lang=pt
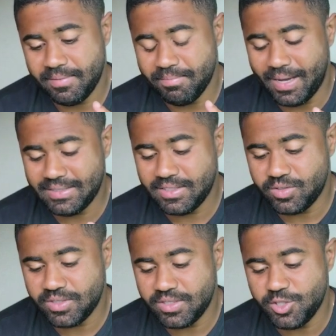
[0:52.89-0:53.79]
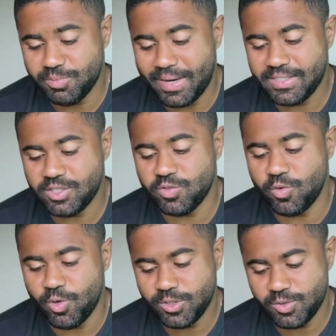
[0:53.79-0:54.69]
mas isso exige mais
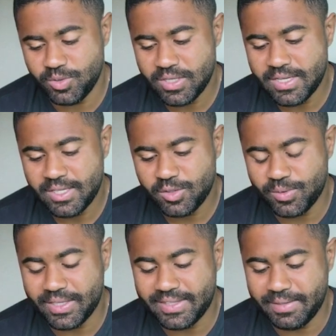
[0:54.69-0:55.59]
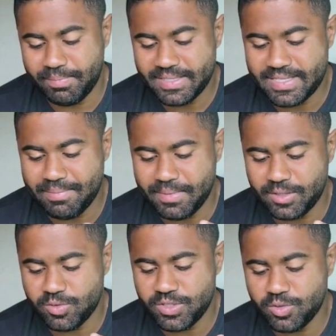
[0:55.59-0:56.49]
esforço do que ter
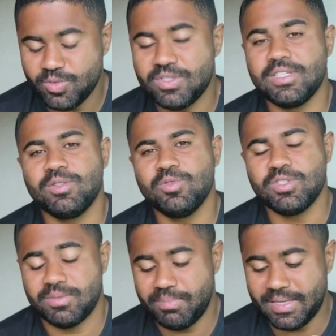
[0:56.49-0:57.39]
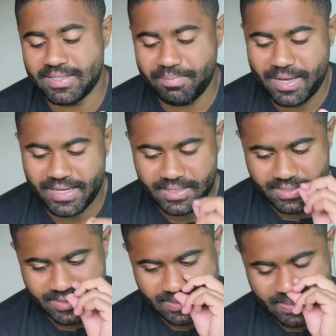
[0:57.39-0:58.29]
pensamentos induzidos pelas
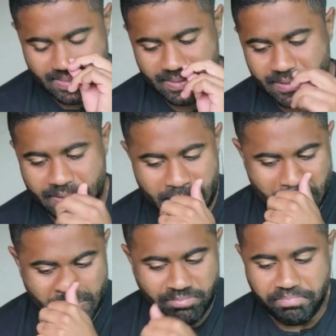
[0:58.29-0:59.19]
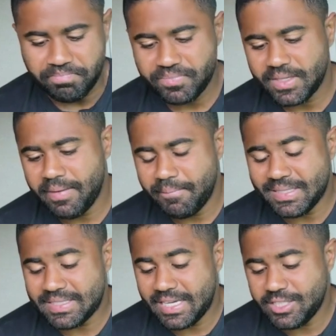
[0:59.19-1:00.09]
aparências.
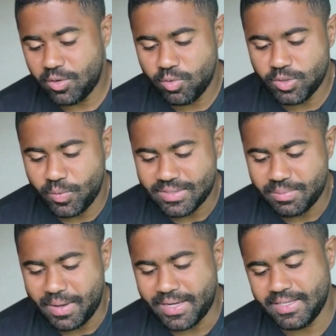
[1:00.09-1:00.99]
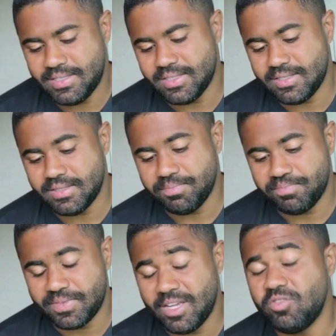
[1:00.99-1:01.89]
Pensar de acordo com as aparências
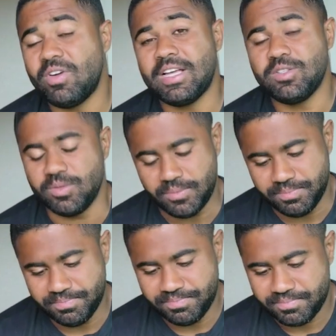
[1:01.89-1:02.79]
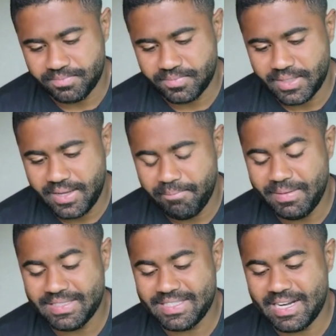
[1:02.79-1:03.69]
é fácil.
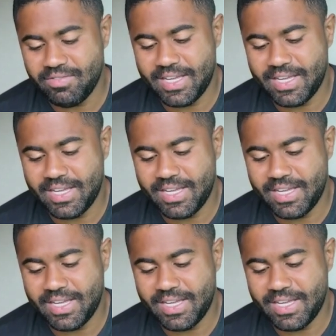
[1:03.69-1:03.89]
Pensar a